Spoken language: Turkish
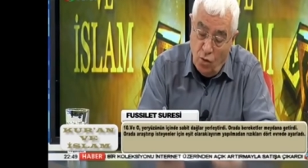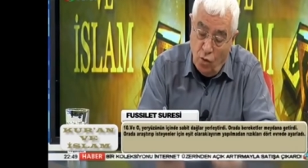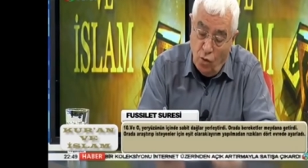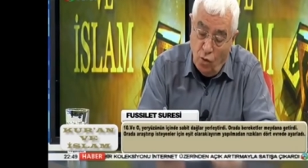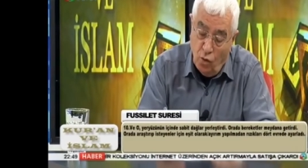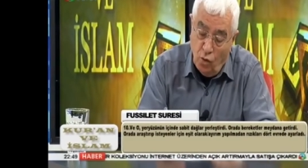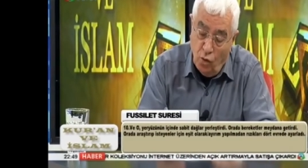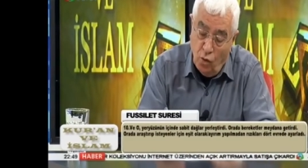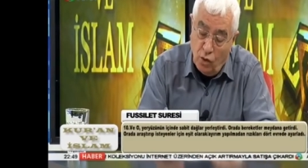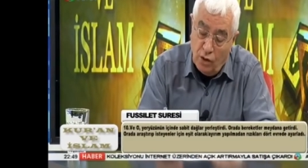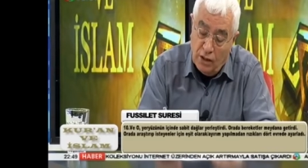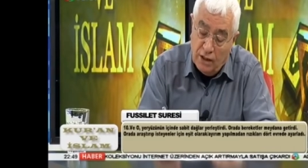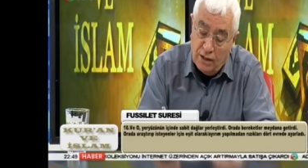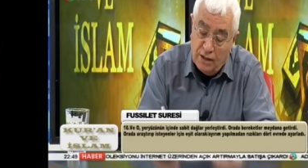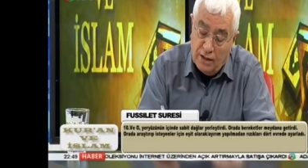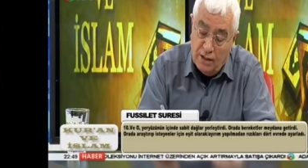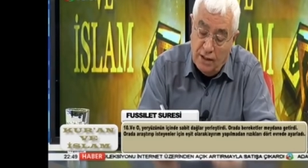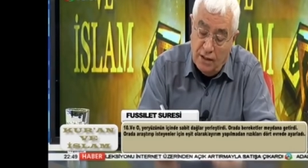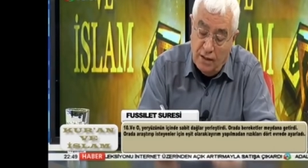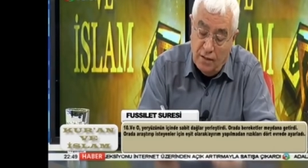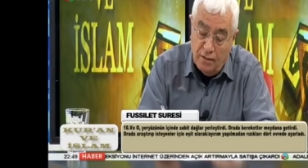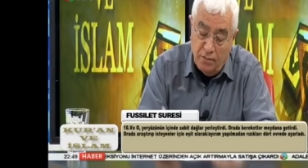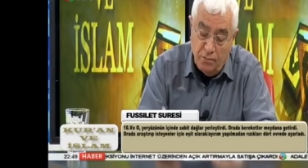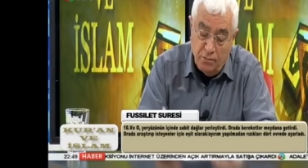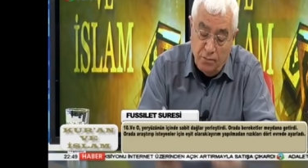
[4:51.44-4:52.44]

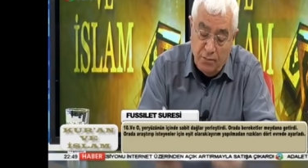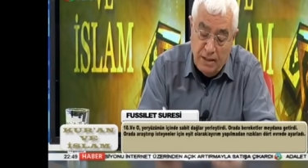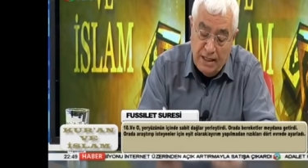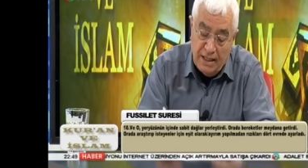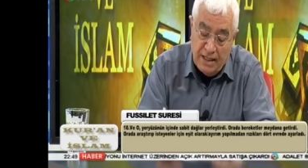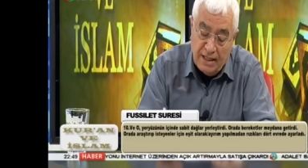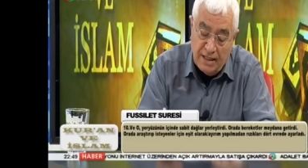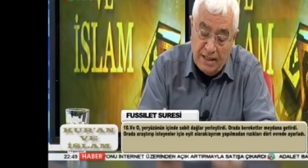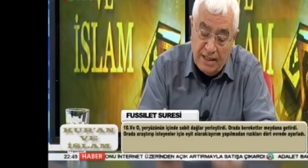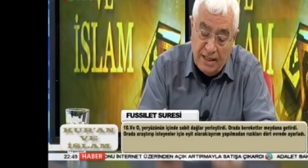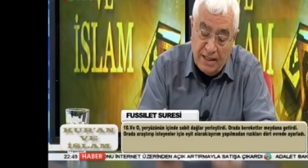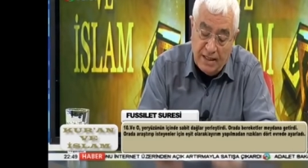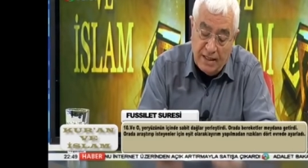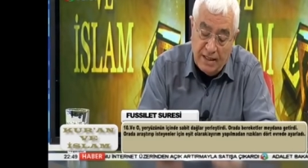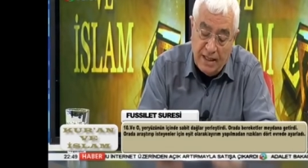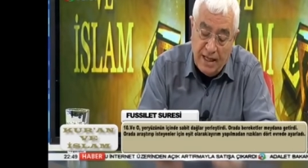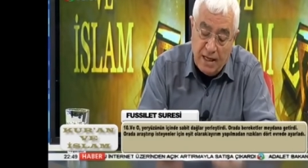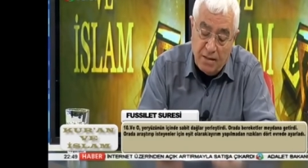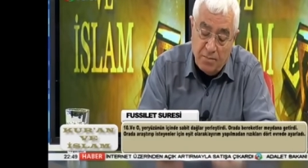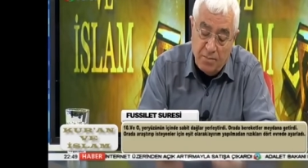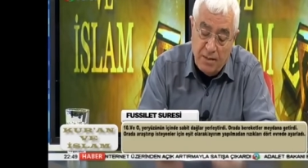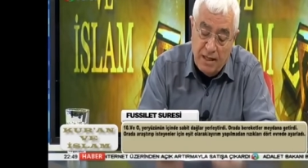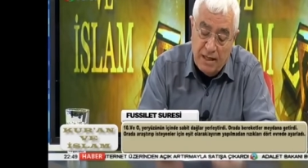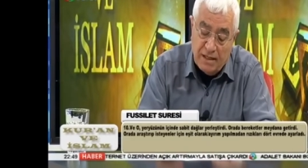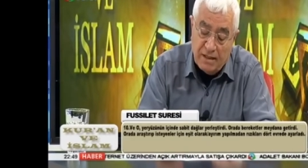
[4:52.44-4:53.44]
Orada
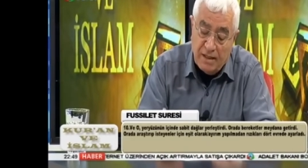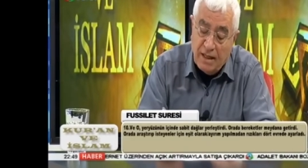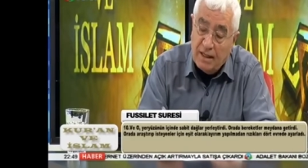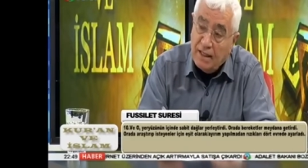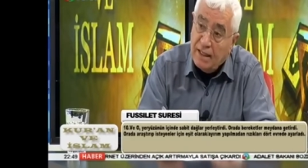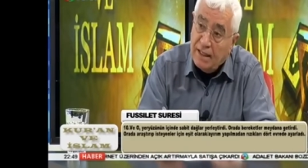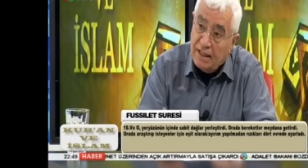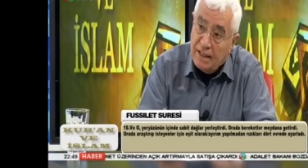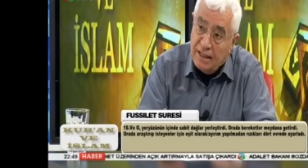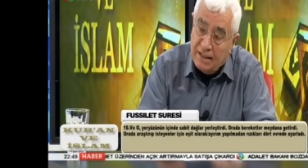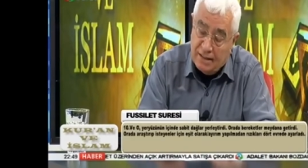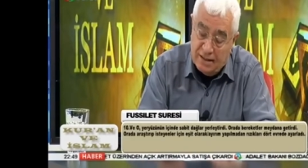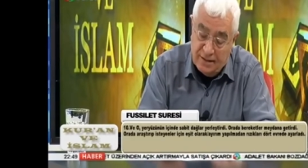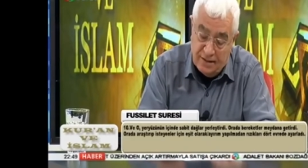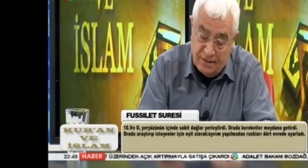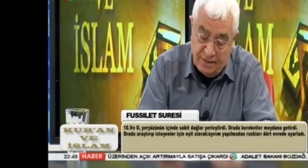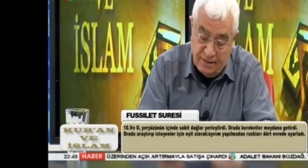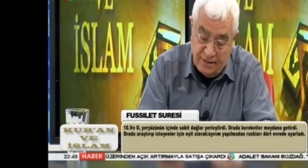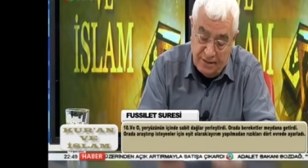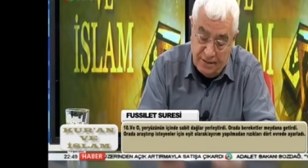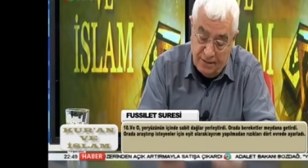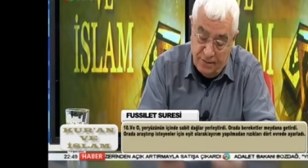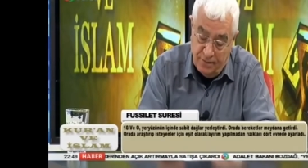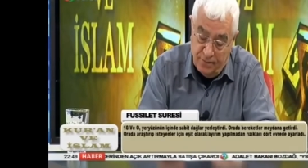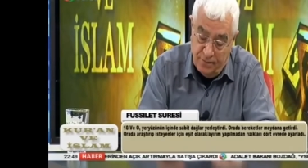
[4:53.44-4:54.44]
bereketler meydana
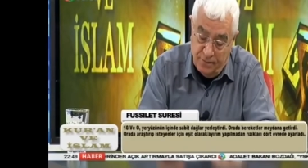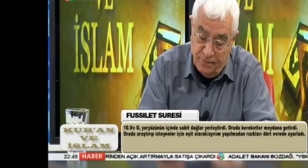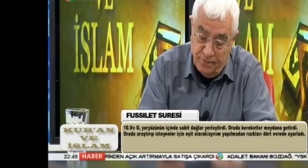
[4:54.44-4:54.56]
getirdi.''